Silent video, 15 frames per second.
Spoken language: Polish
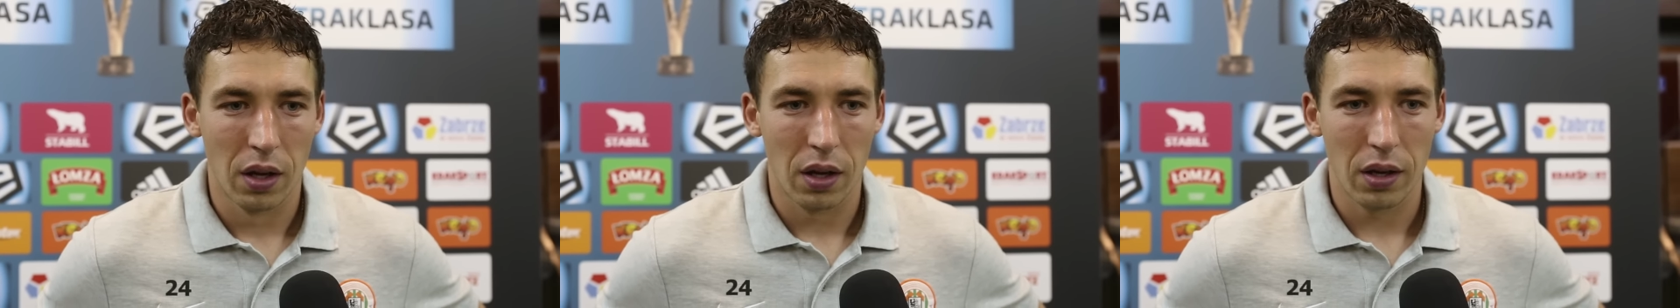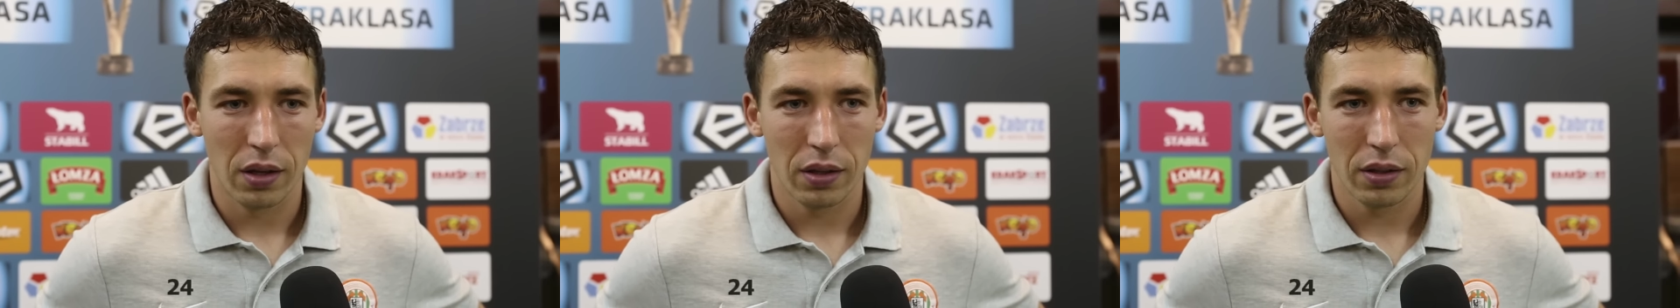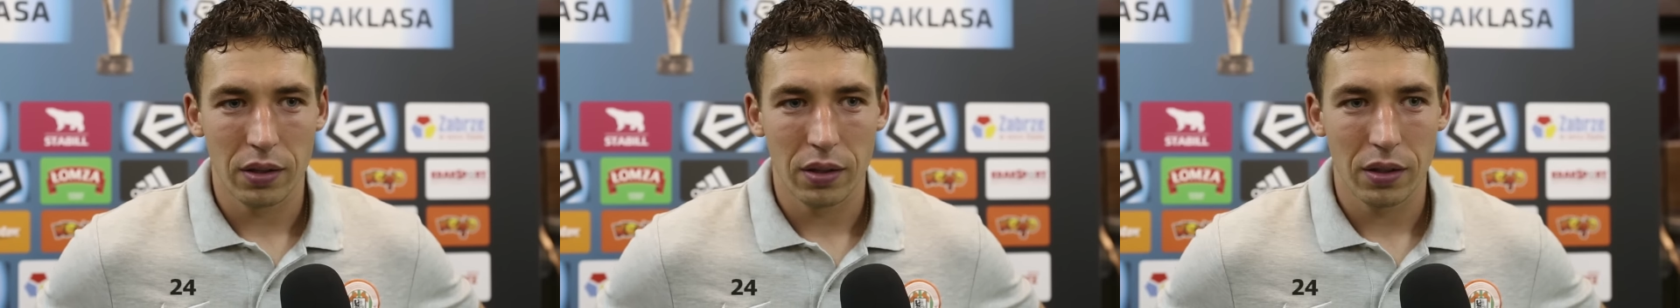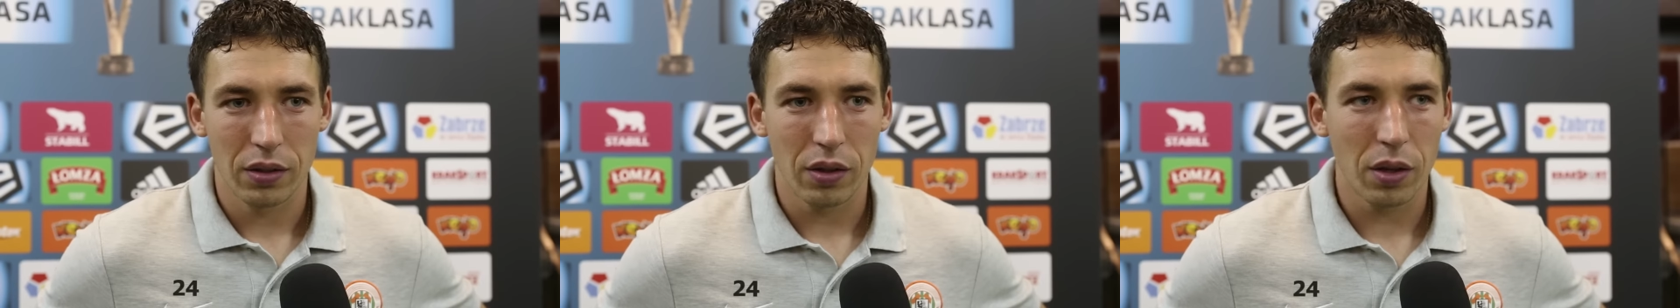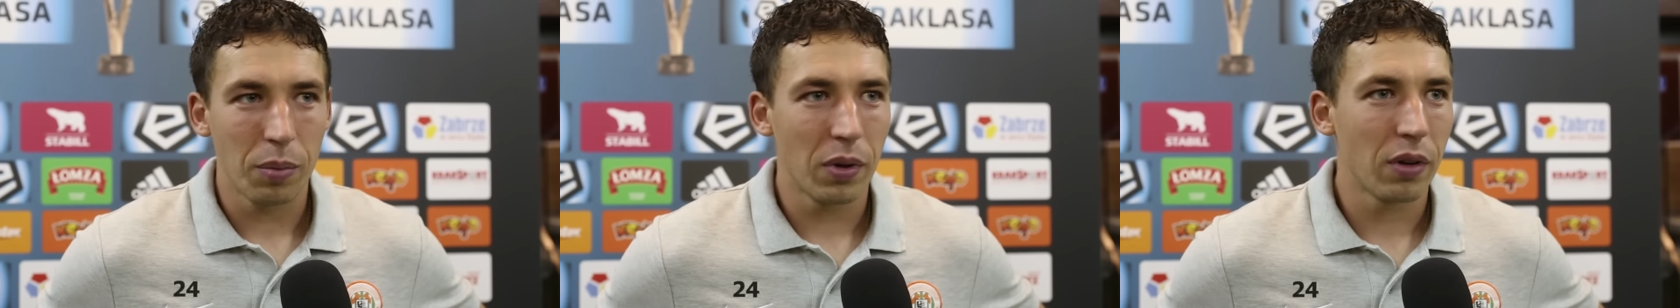E,
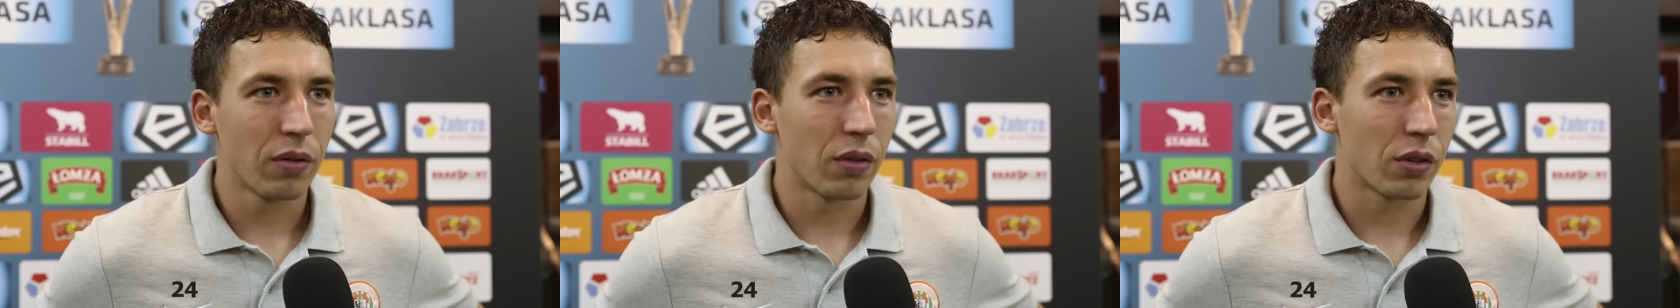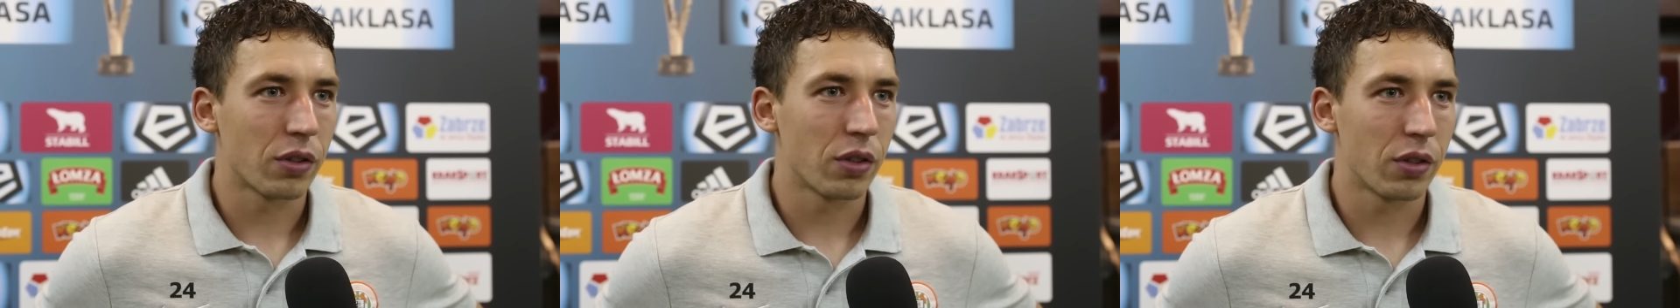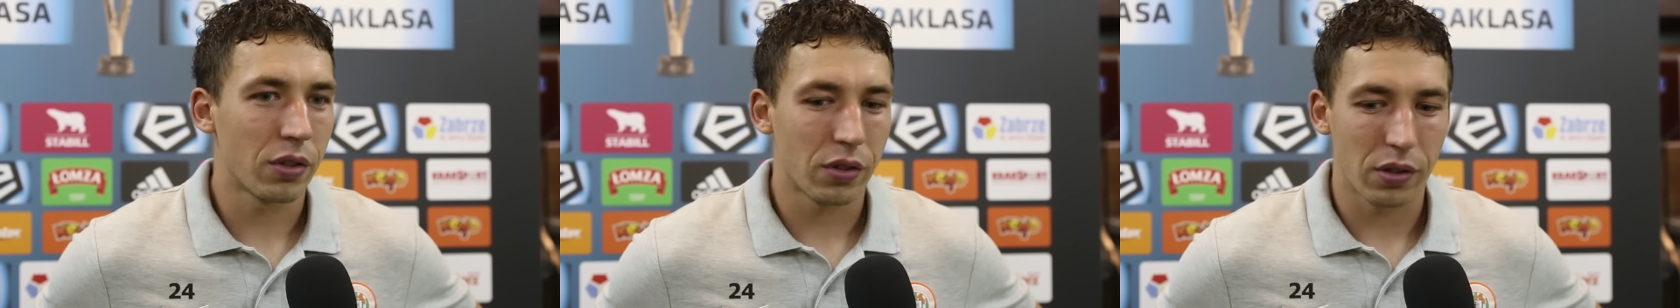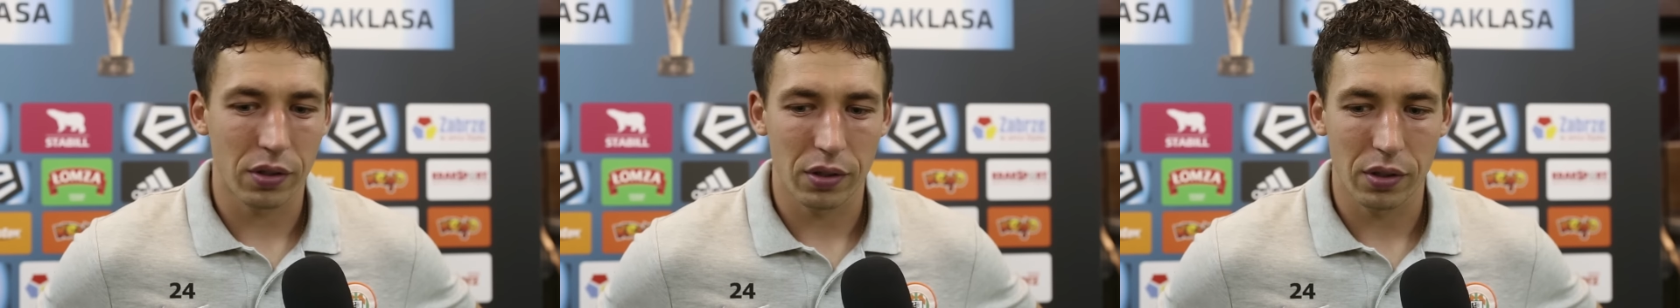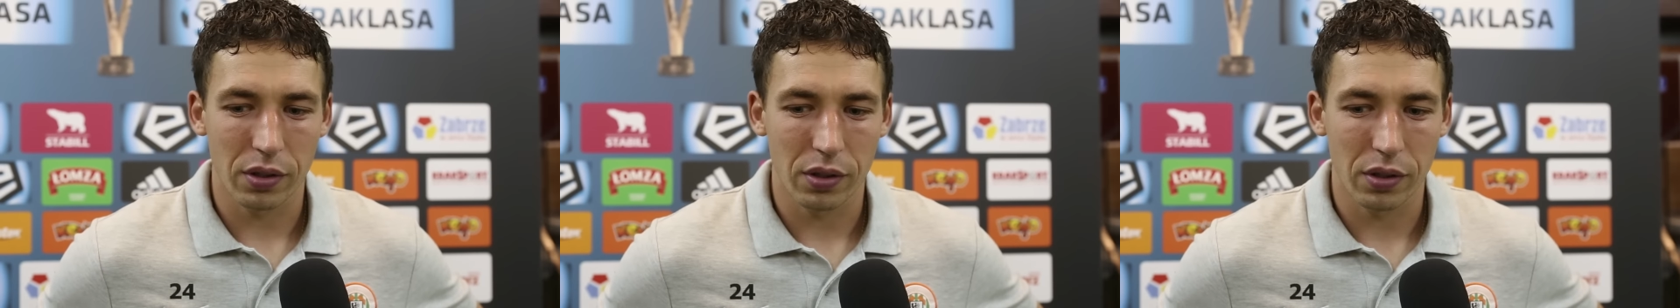no na pewno, gdzieś,
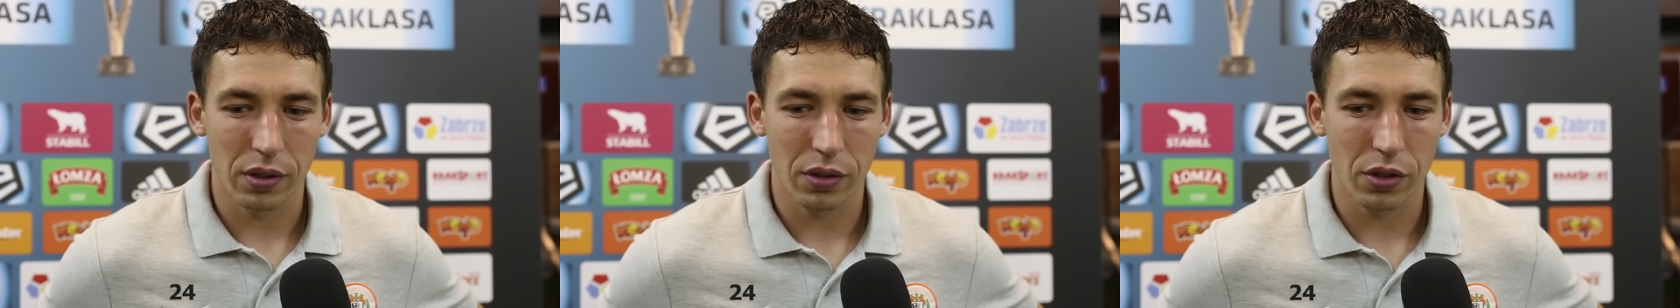y,